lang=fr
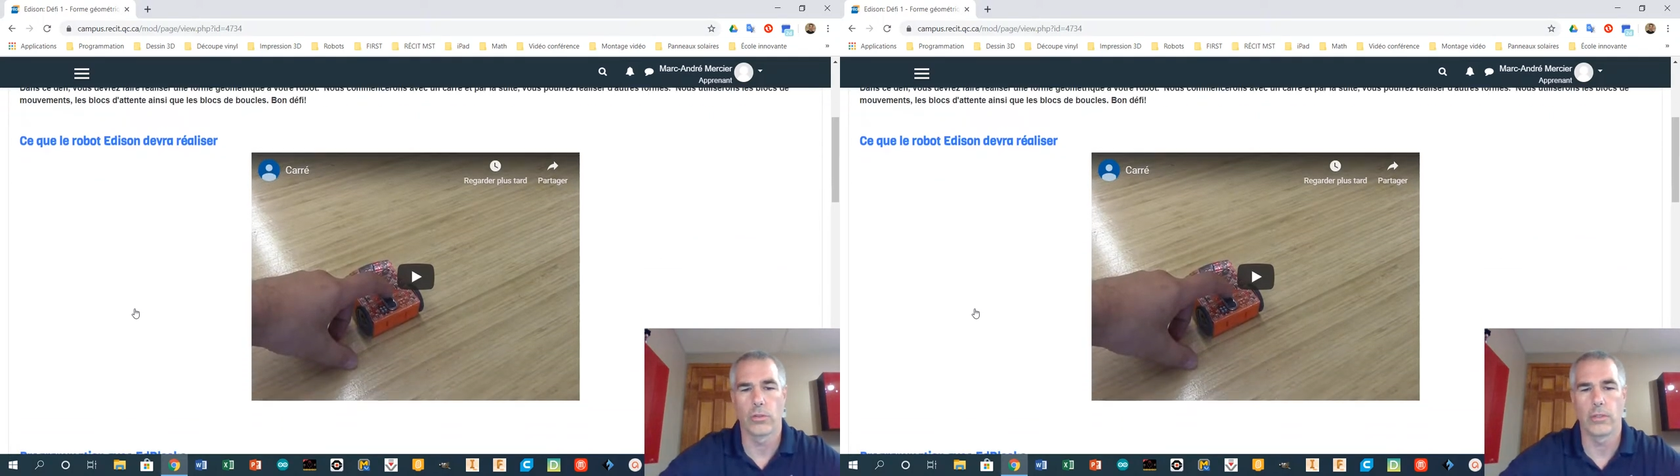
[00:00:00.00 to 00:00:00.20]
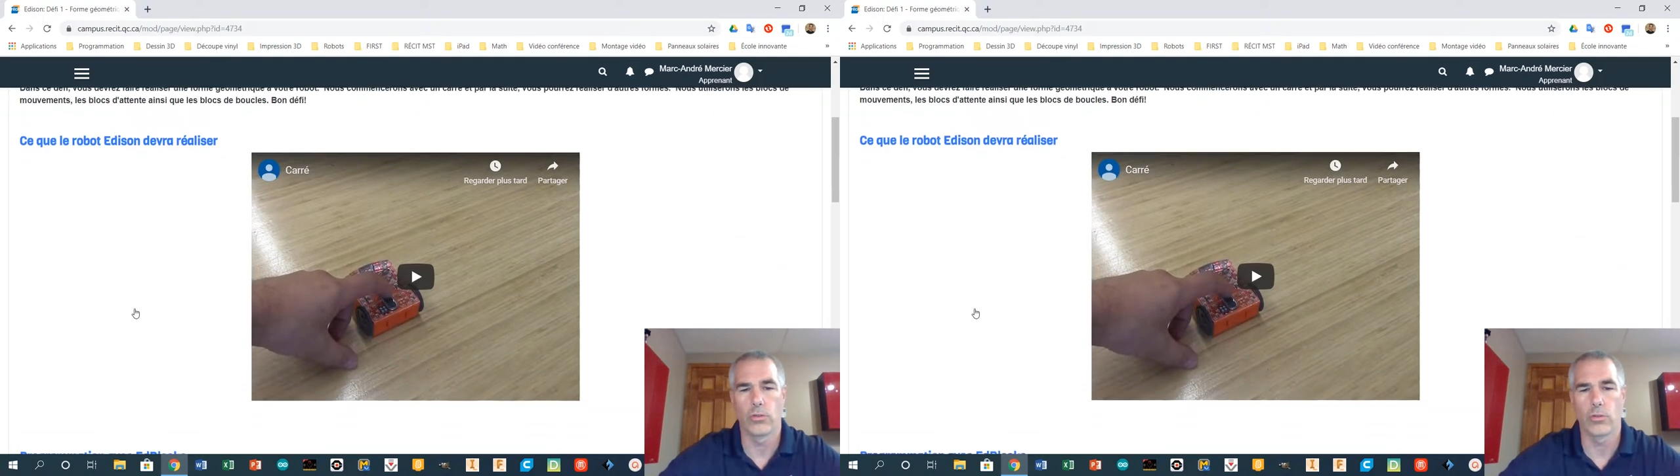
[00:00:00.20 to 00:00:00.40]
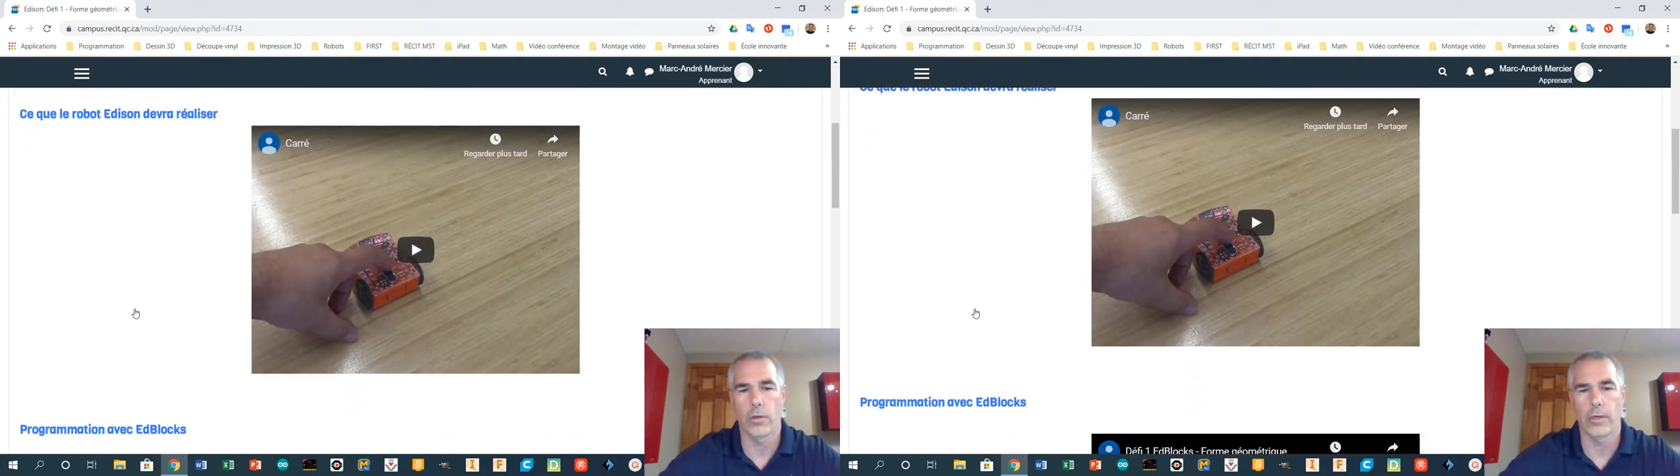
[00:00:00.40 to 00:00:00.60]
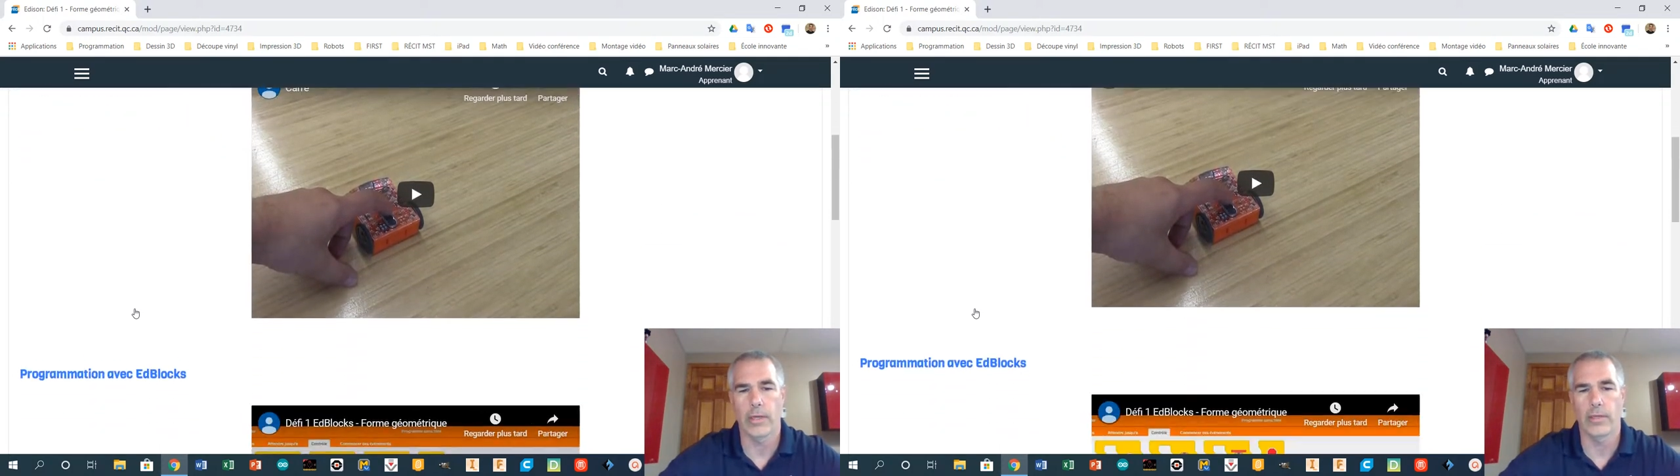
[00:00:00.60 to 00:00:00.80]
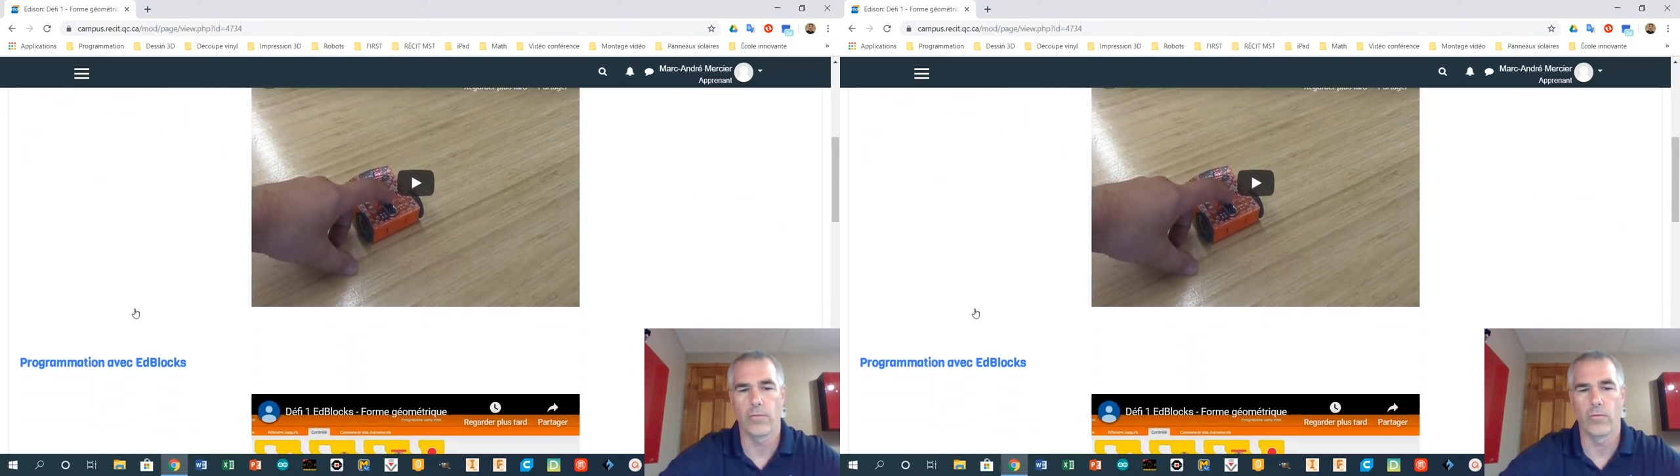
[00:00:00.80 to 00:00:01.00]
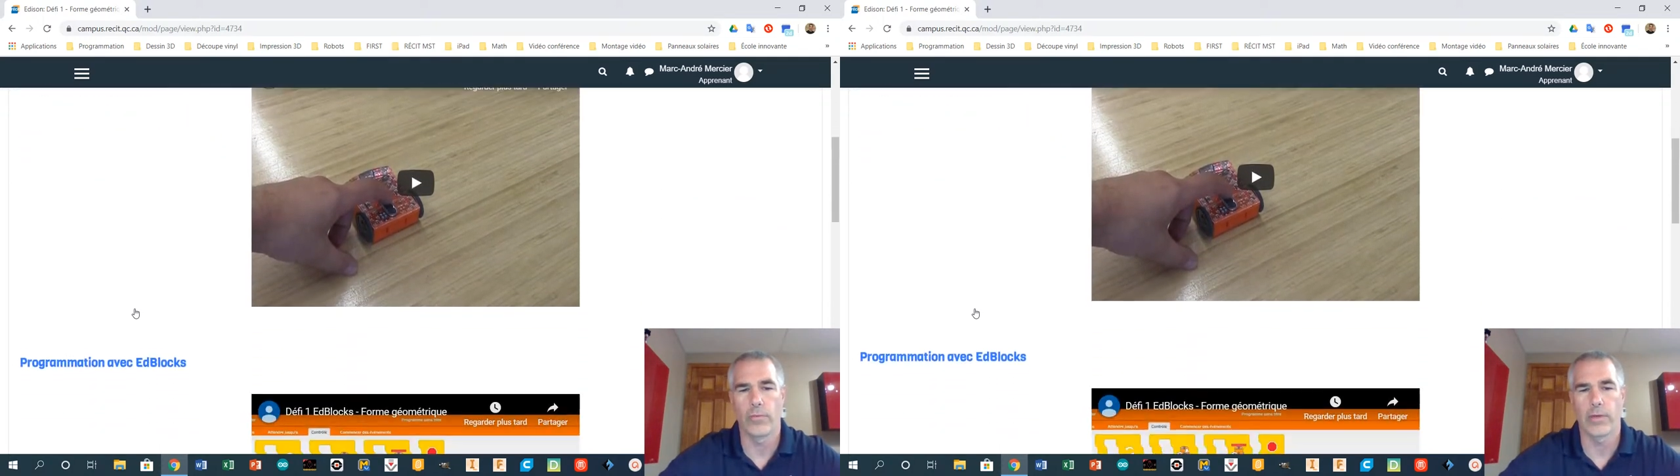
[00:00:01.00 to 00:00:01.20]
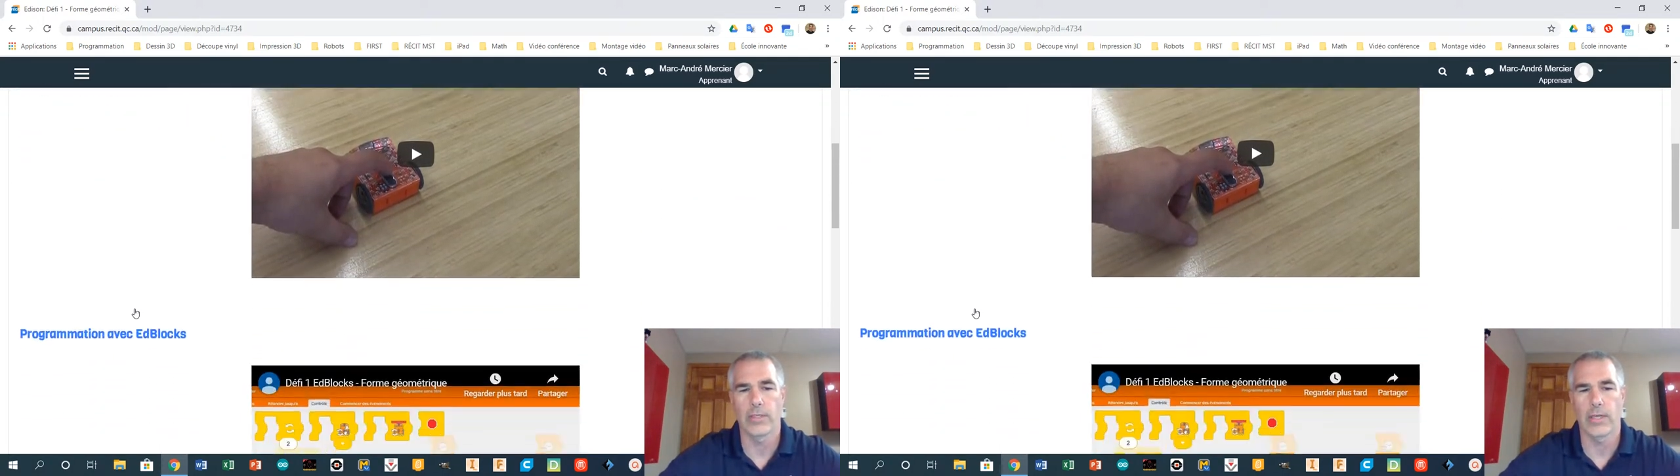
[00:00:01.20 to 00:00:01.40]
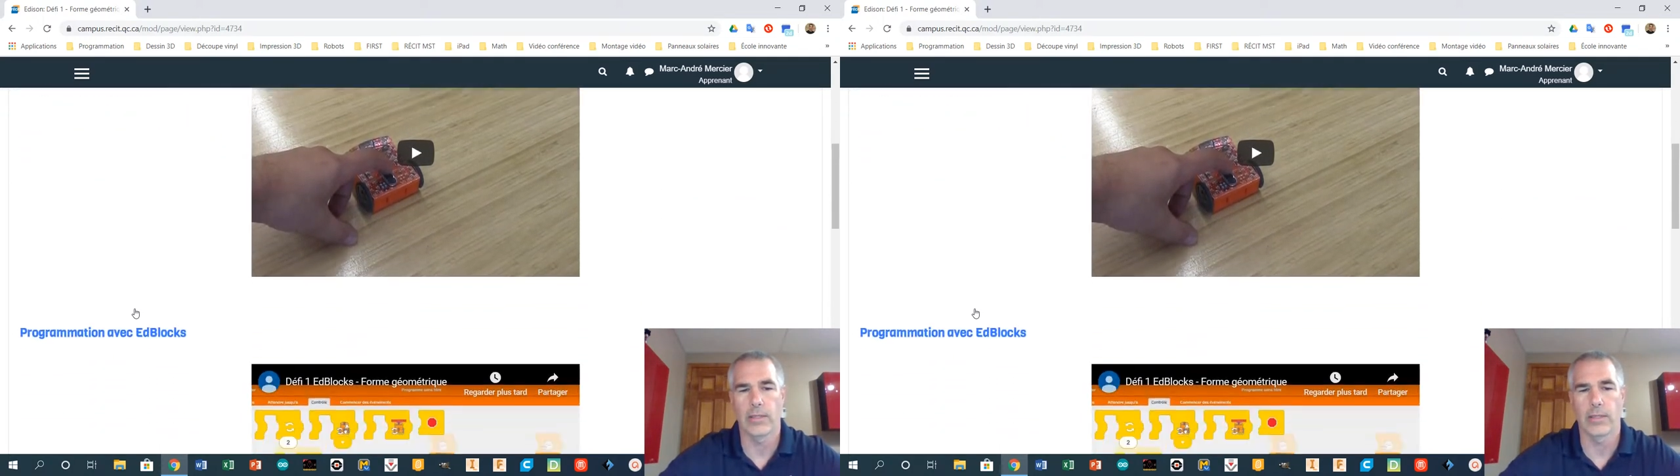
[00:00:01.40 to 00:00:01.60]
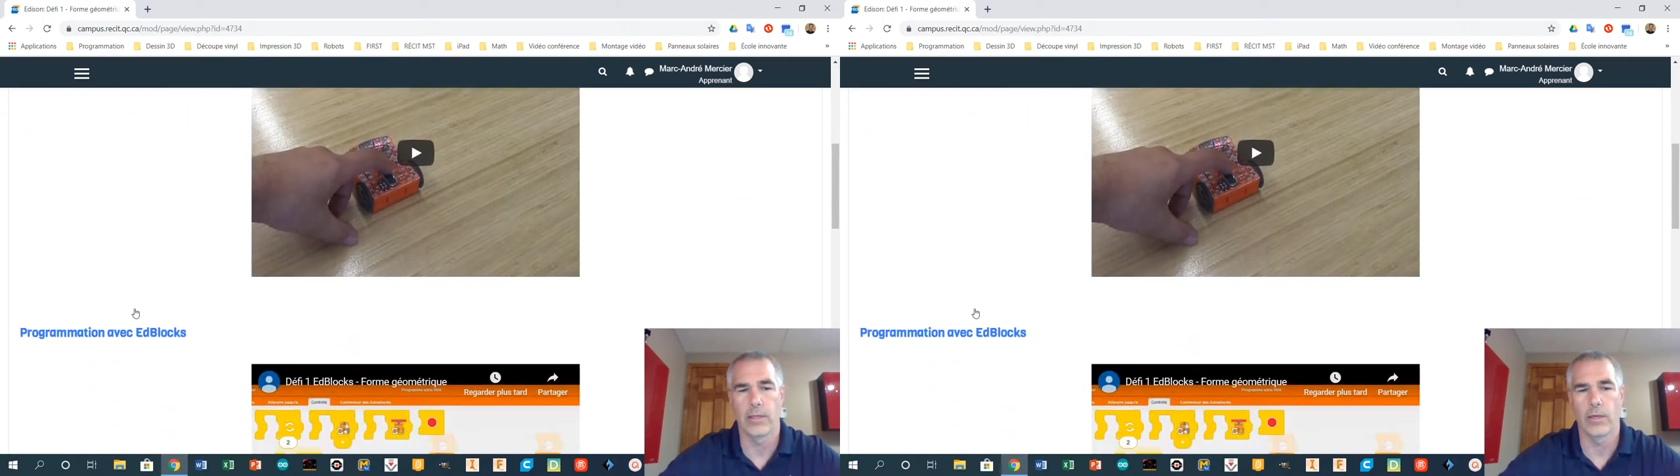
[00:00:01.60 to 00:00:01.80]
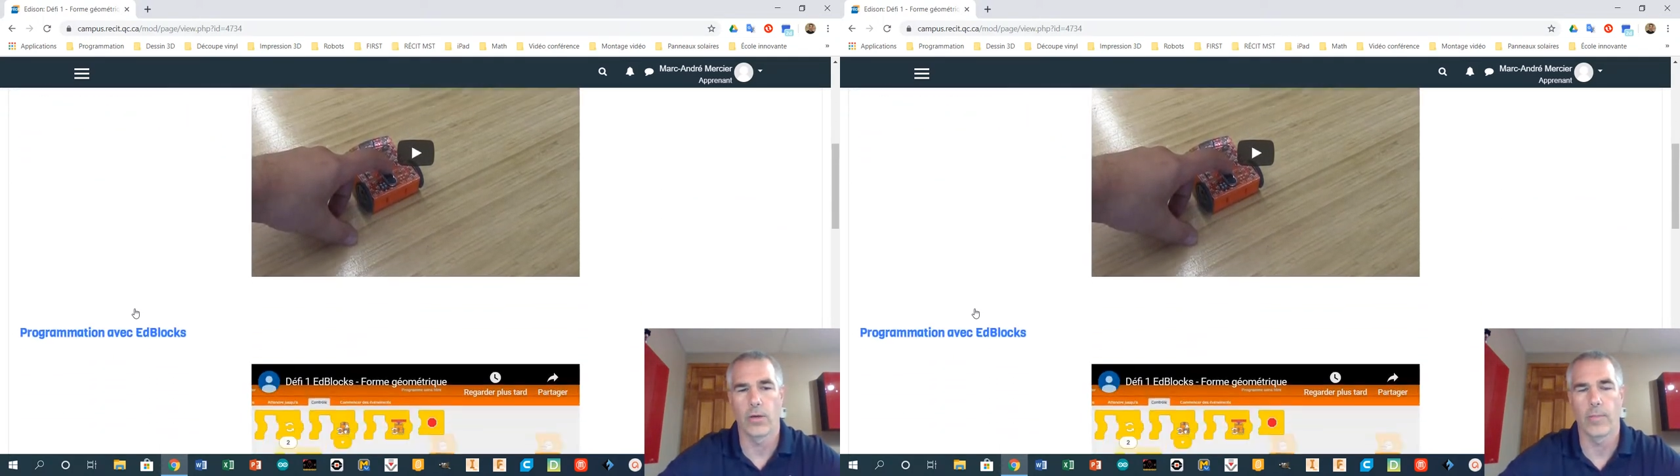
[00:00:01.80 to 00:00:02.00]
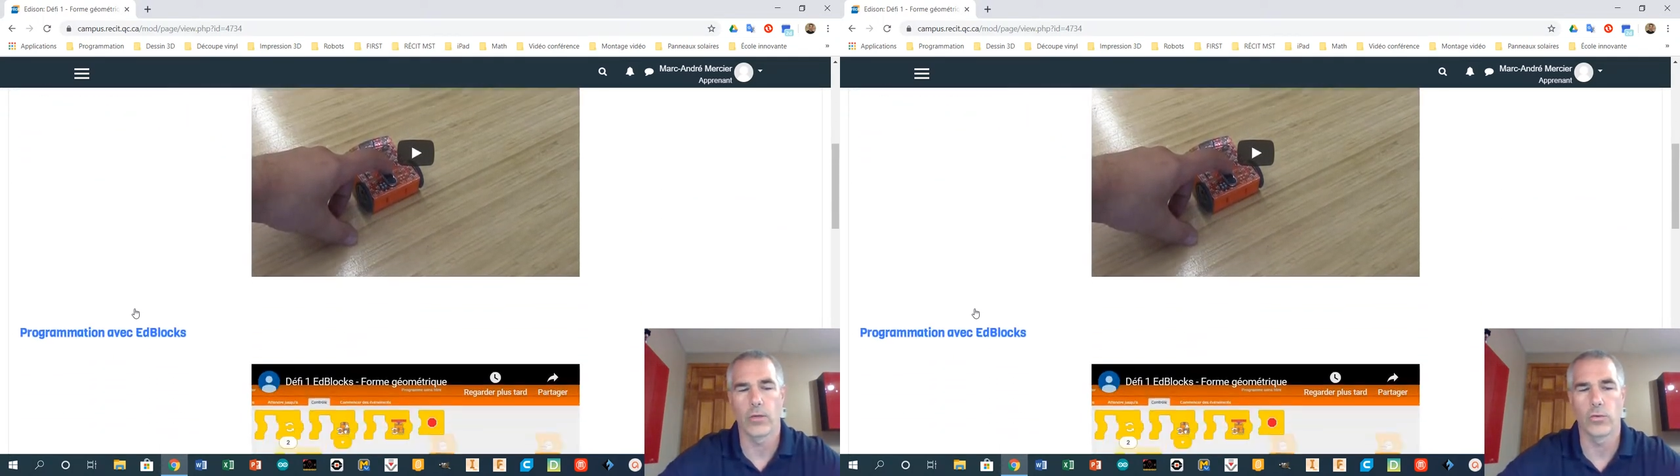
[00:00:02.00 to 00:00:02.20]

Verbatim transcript: des tutoriels qui vont vous présenter comment